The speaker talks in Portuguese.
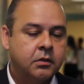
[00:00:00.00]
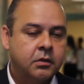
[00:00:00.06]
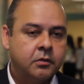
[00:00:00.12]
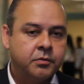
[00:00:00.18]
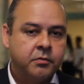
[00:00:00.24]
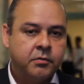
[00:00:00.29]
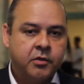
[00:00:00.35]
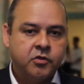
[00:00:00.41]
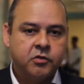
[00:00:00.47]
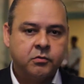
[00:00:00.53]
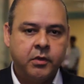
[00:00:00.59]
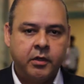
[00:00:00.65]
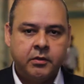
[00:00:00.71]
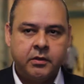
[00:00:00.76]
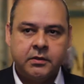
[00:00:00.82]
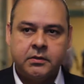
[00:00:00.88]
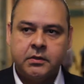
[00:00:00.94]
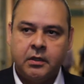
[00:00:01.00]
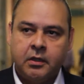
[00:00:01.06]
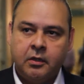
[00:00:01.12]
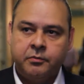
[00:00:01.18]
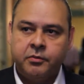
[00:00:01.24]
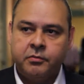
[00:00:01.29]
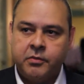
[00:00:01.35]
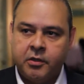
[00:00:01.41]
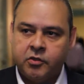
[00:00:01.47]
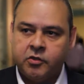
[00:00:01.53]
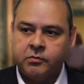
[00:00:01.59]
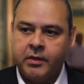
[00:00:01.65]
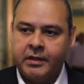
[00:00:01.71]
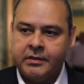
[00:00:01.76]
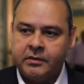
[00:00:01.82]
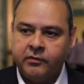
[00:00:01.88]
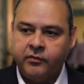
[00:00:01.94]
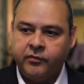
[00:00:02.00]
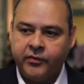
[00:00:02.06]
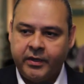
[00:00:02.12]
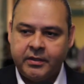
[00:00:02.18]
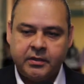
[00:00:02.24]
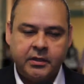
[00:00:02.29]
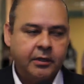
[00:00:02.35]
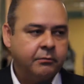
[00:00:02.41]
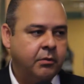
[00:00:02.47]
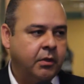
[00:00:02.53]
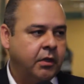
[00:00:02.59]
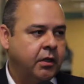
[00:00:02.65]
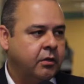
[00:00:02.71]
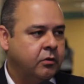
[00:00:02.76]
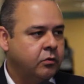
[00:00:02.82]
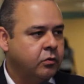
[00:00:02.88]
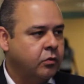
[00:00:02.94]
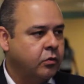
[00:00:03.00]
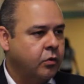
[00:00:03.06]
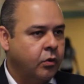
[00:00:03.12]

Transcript: É, o 1 de maio desse ano é um 1 de maio de enfrentamento